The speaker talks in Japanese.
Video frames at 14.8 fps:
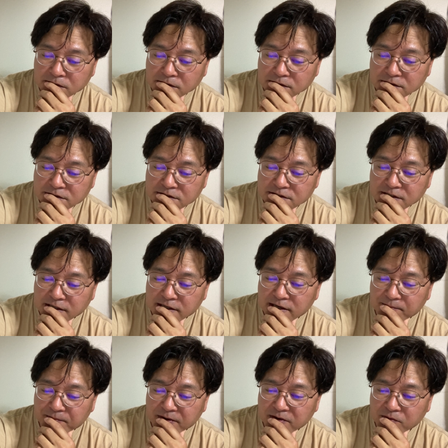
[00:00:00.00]
岸田や
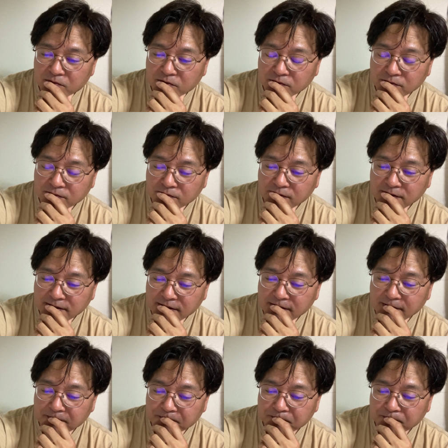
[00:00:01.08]
めろとかね